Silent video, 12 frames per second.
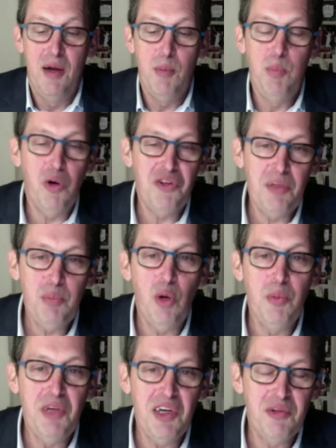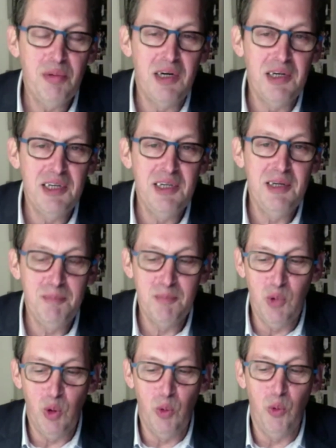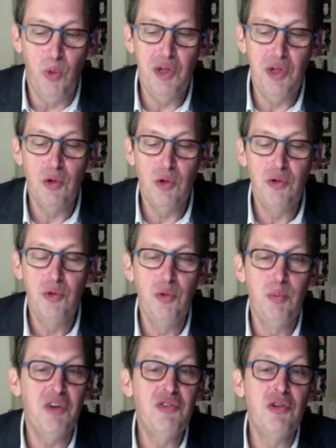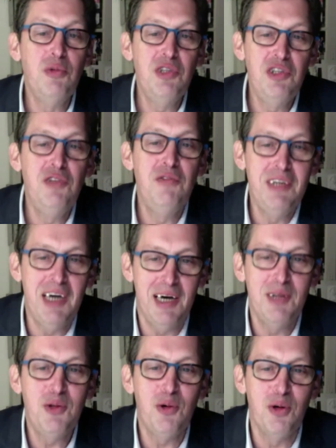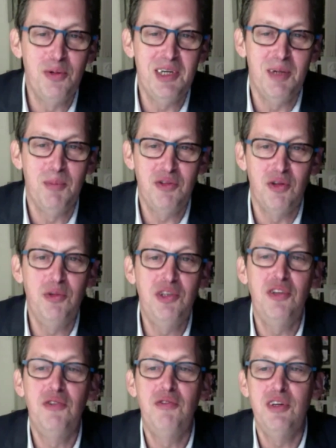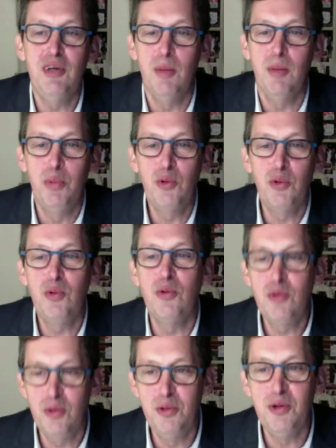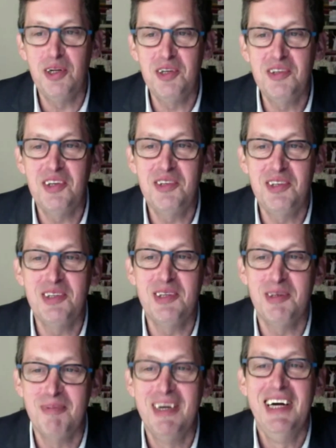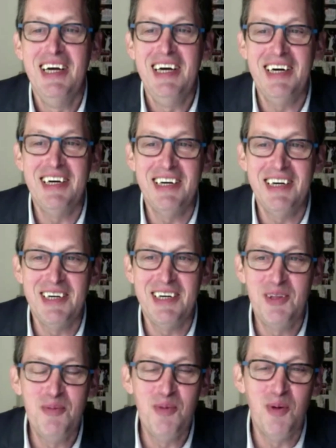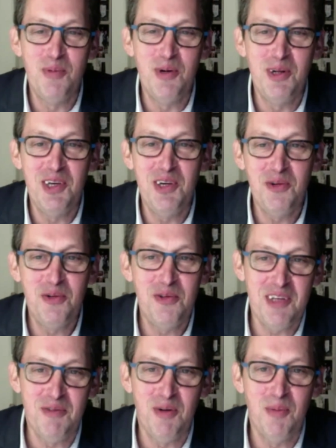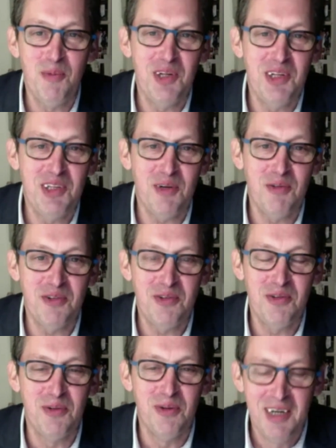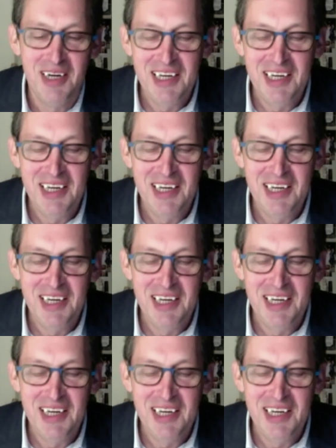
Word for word: Pour cette première soirée, on, a retenu pas celui qui devait introduire, mais celui qui devait un peu conclure les assises euh, de Montpellier juste avant mon intervention.